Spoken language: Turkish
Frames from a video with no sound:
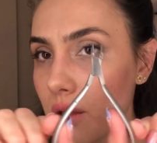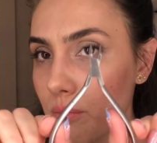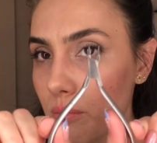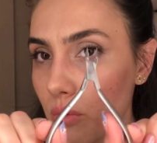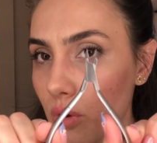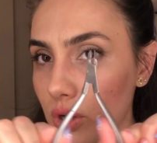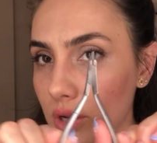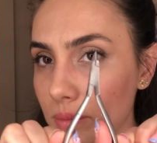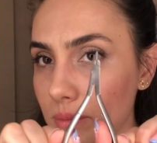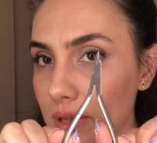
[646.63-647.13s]

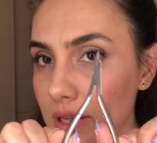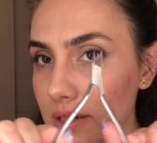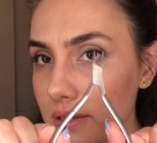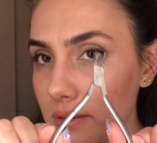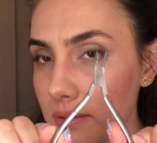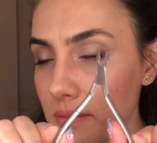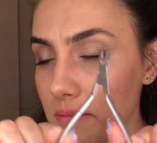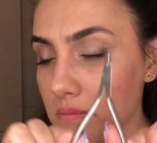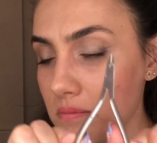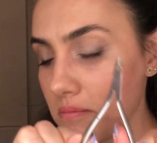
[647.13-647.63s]
böyle bir
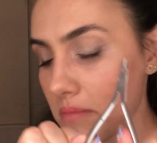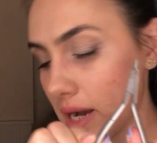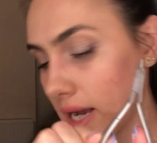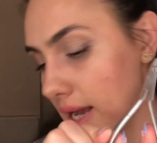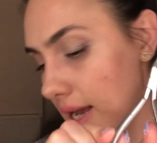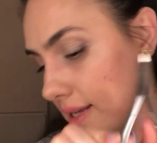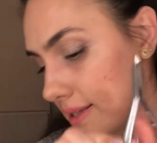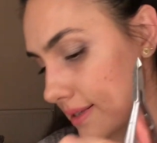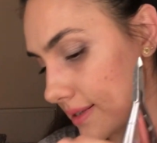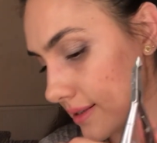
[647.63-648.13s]

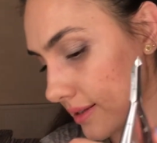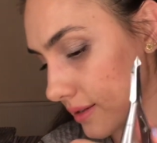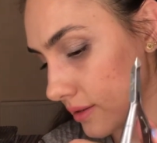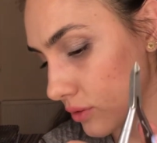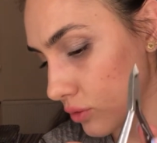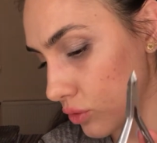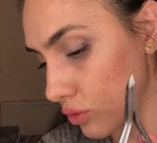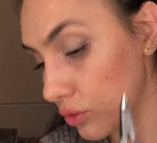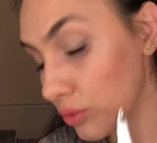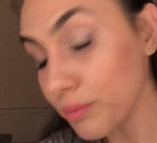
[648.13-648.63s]
makasla
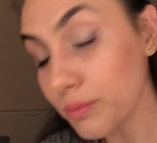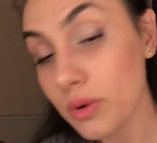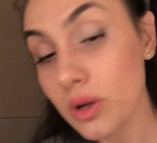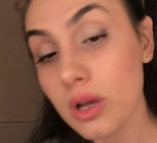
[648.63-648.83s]
alıyorum